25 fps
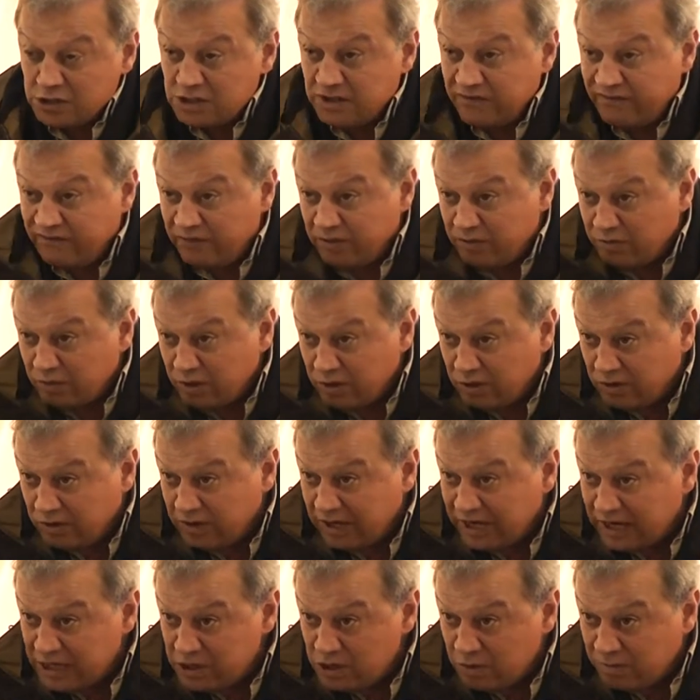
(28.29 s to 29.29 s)
Se firmó lo
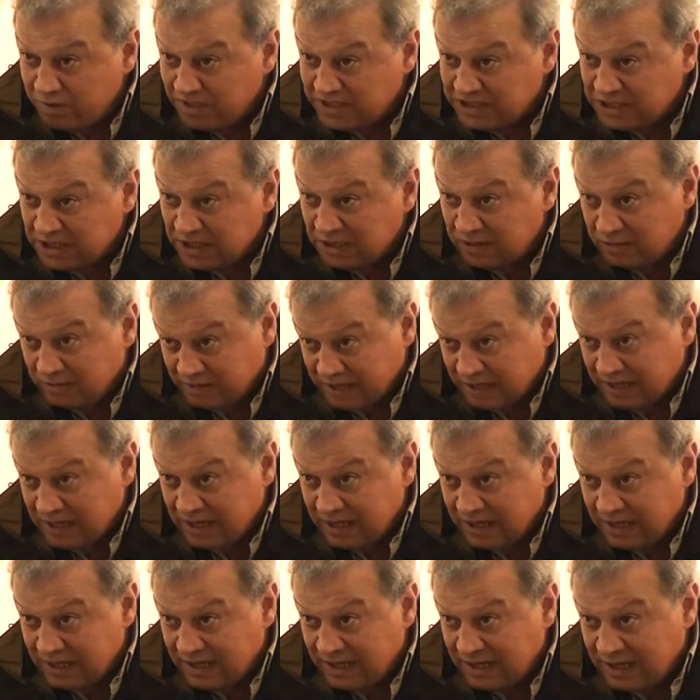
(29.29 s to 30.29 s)
del año pasado, para
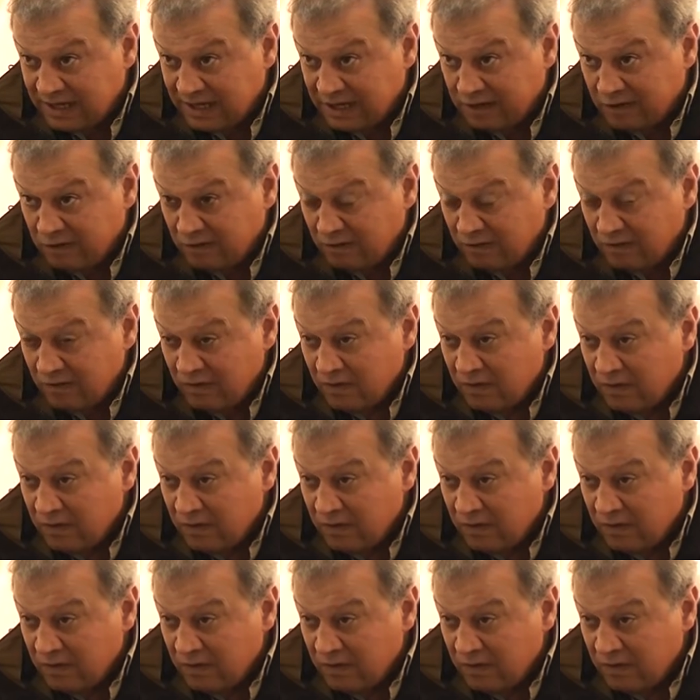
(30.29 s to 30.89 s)
que quede claro,